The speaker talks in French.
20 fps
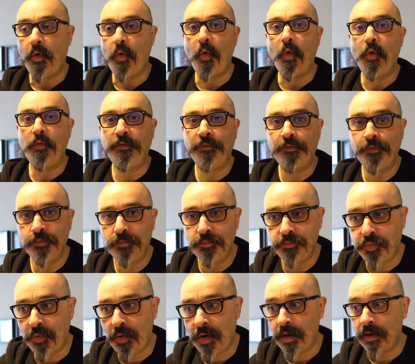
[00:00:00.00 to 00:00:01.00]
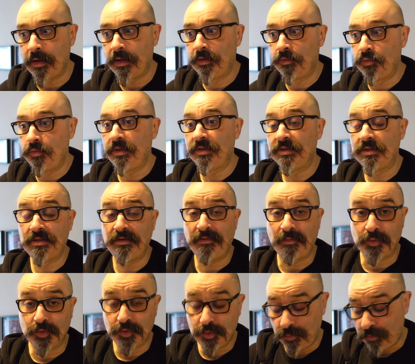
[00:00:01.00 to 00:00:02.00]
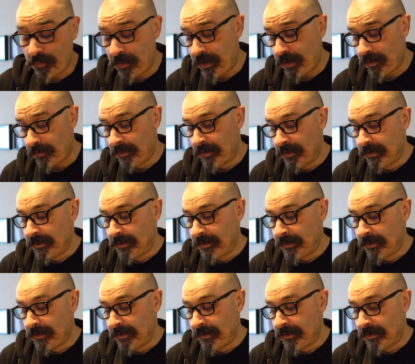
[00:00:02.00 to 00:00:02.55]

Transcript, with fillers: au feu de bois et tout, et c'était super.